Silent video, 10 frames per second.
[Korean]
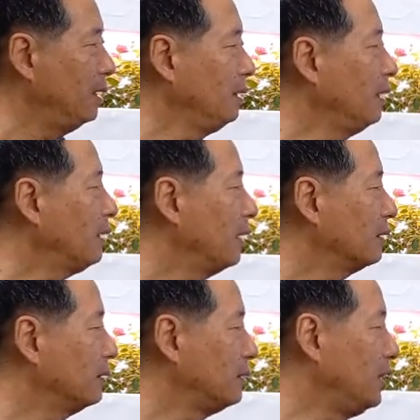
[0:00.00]
이렇게
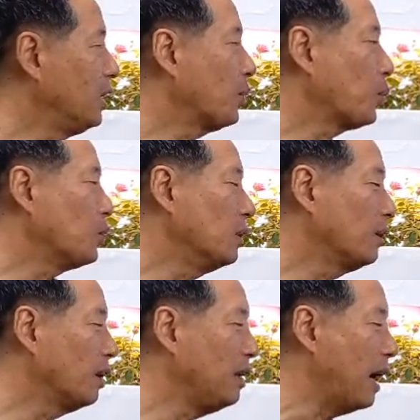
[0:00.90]
그 세계표
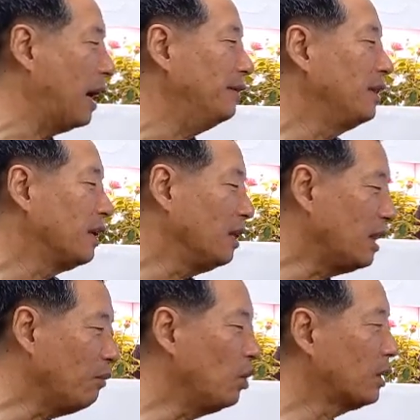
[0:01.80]
연결이 안 됐기
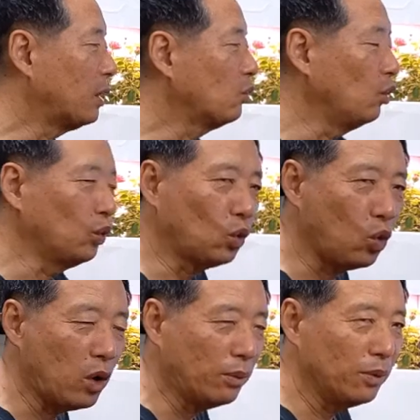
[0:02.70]
때문에 결국은
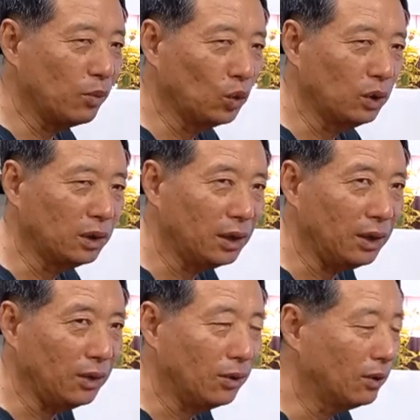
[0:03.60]
통합을 못 한
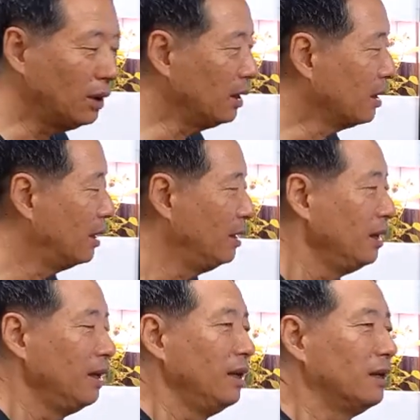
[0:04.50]
거예요. 그러니까
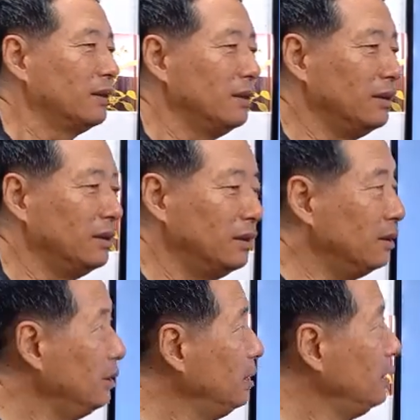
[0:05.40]

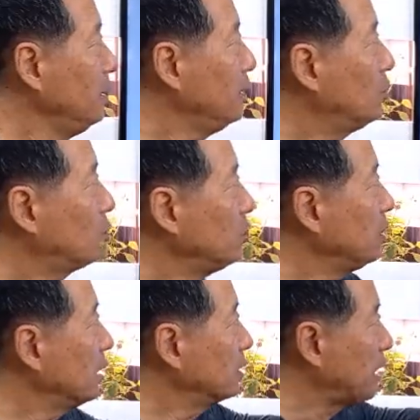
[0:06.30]
그 이 일을
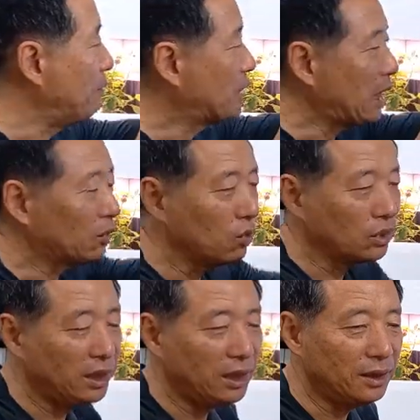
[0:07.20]
추진한 감찰공
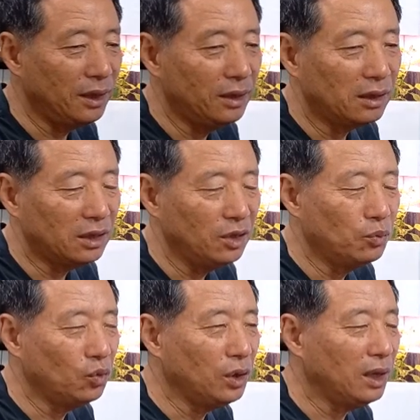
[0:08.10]
최세영
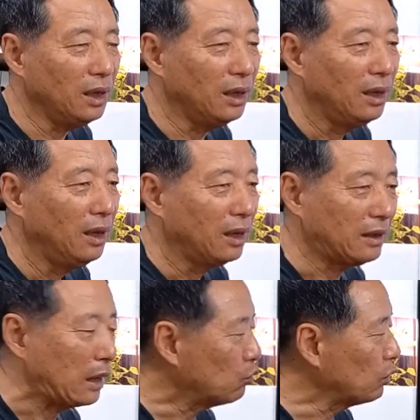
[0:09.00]
이분이
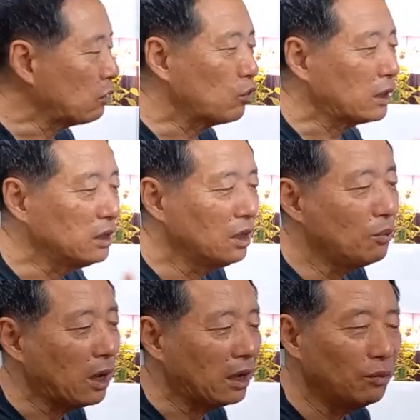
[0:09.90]
대충대충 해서
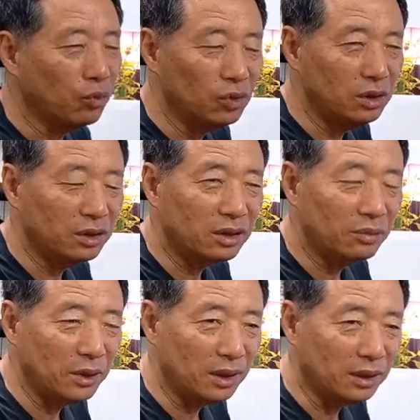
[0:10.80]
넘어가는
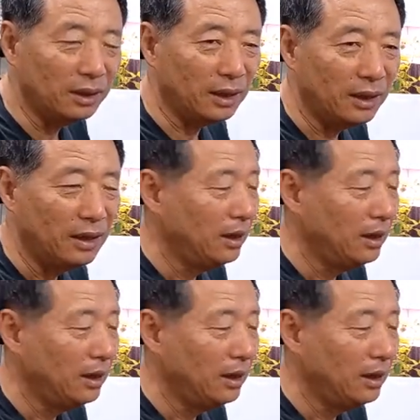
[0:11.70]
분이었으면은